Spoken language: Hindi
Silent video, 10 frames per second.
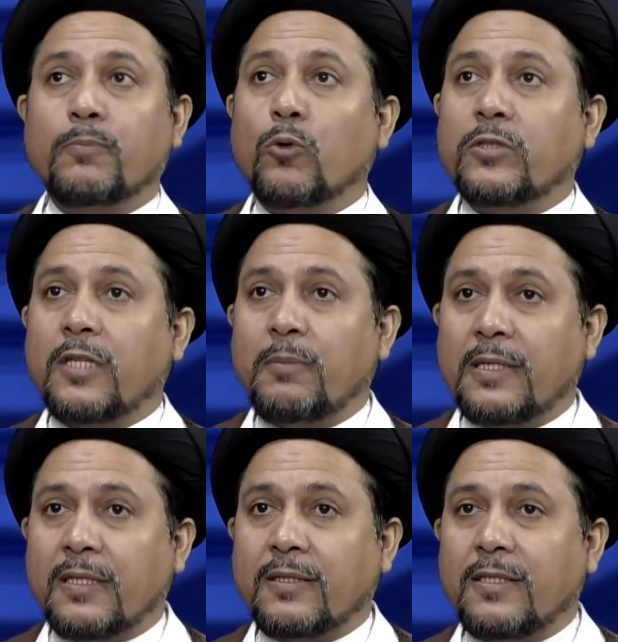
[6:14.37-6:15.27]
पोस्टर
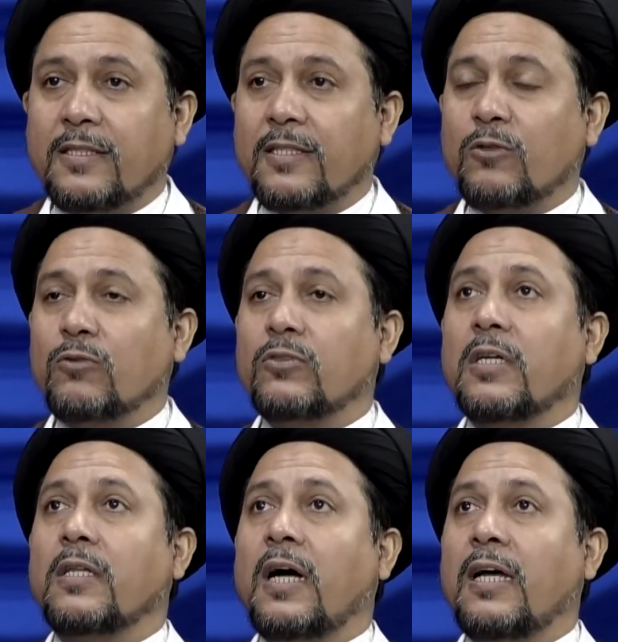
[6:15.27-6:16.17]
भी टंगते थे तो
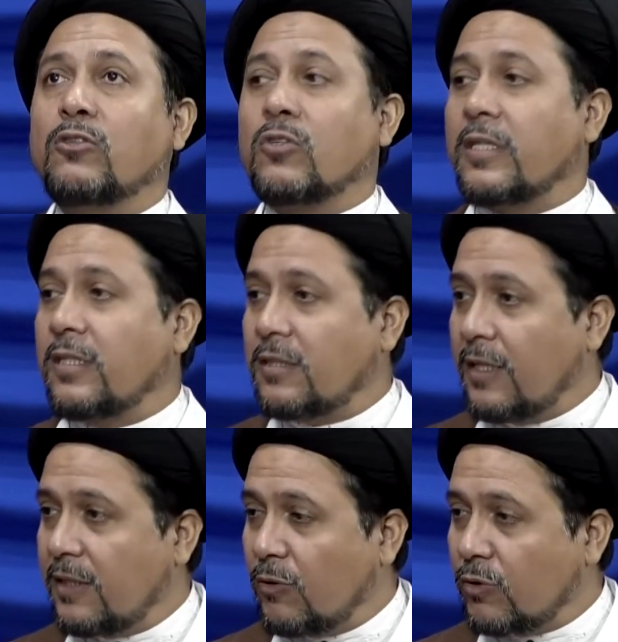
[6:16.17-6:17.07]
कुछ आयत और हदीस
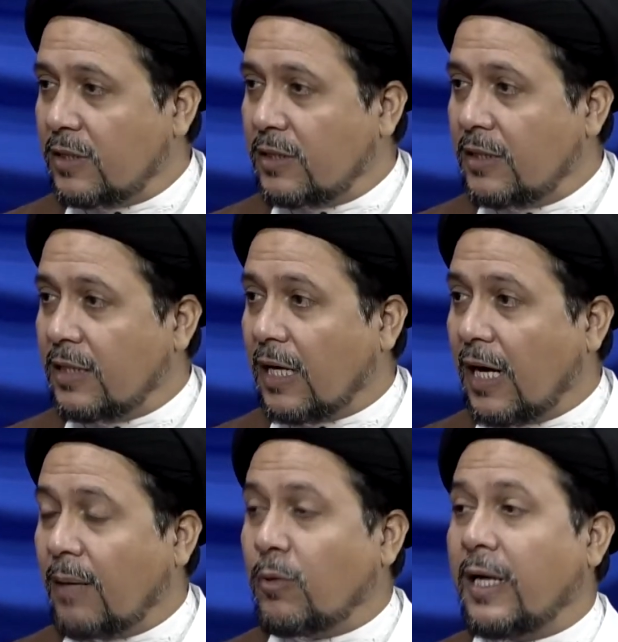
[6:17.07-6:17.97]
लिखी होती थी
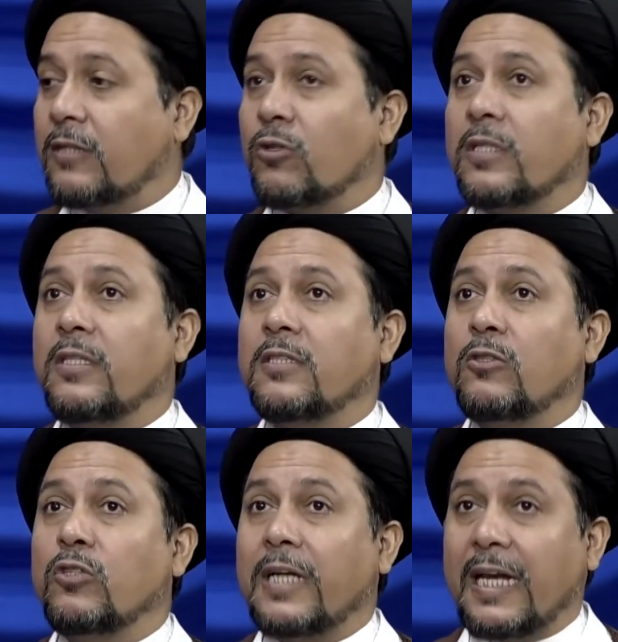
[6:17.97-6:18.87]
अब आयत और हदीस
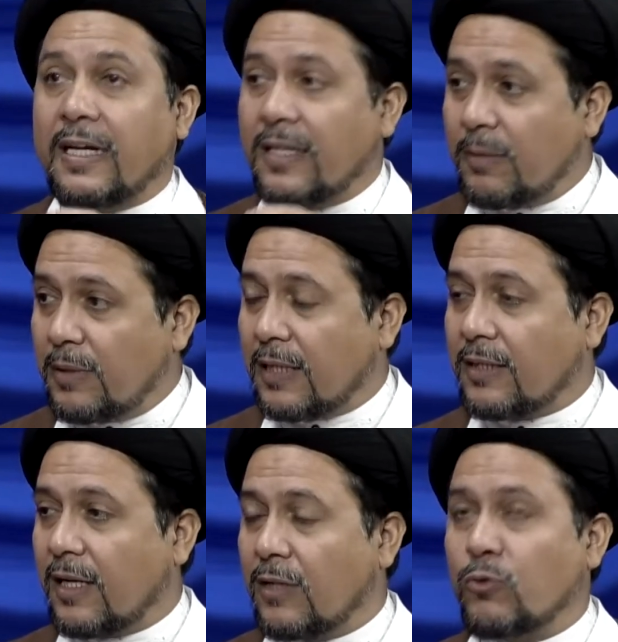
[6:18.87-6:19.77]
नहीं होती कैलेंडर भी
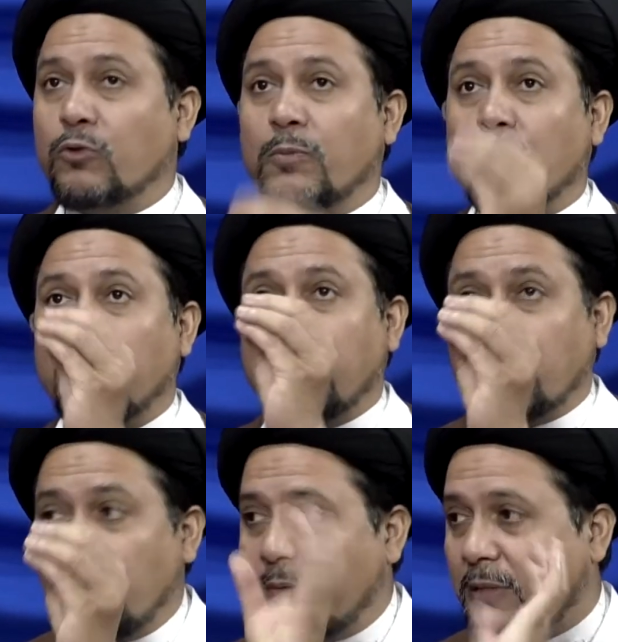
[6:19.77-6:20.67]
आता है तो इसमें कोई
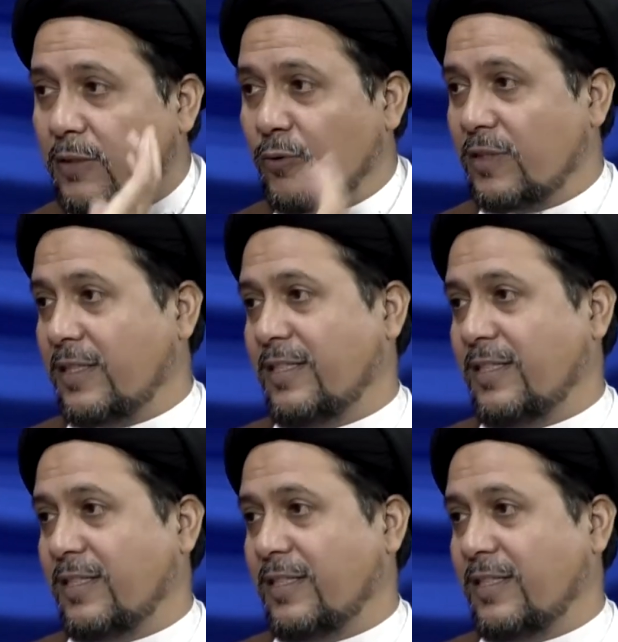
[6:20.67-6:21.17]
तस्वीर बनी होती